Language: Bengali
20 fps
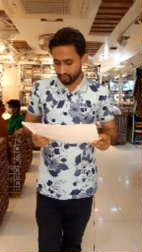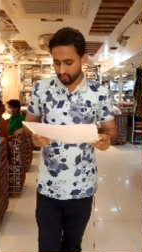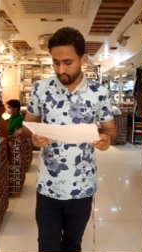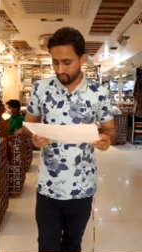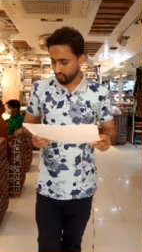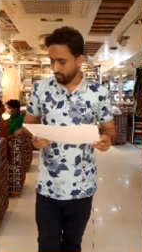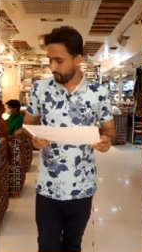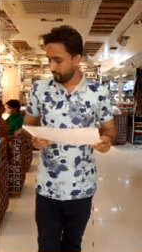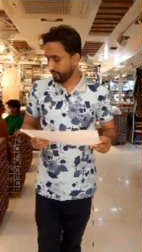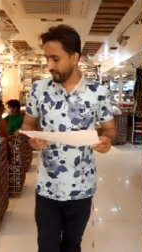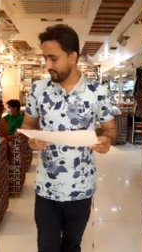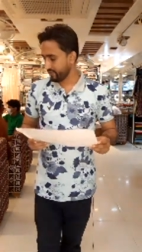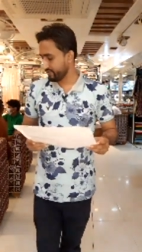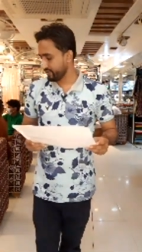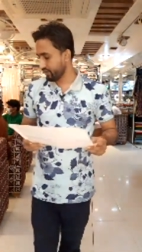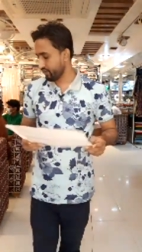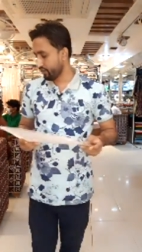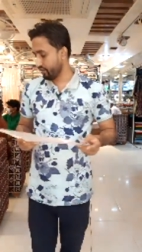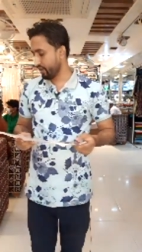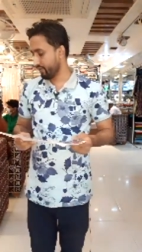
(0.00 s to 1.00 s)
তো প্রাইসটা
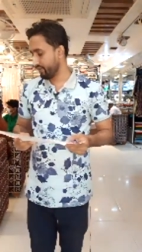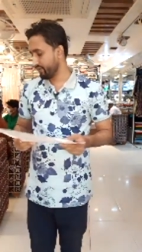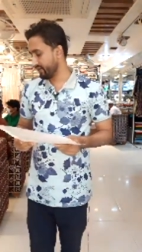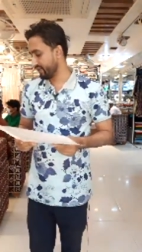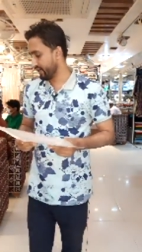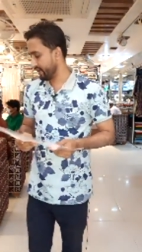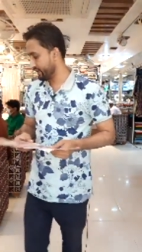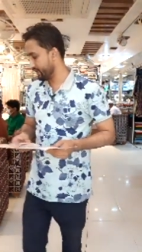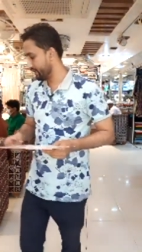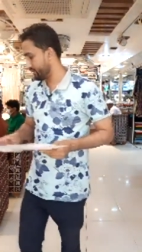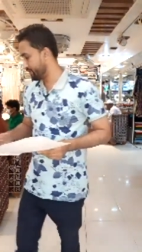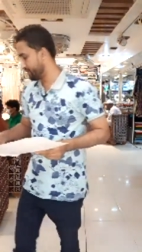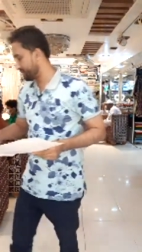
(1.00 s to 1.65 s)
হলো আমাদের হান্ড্রেড পার্সেন্ট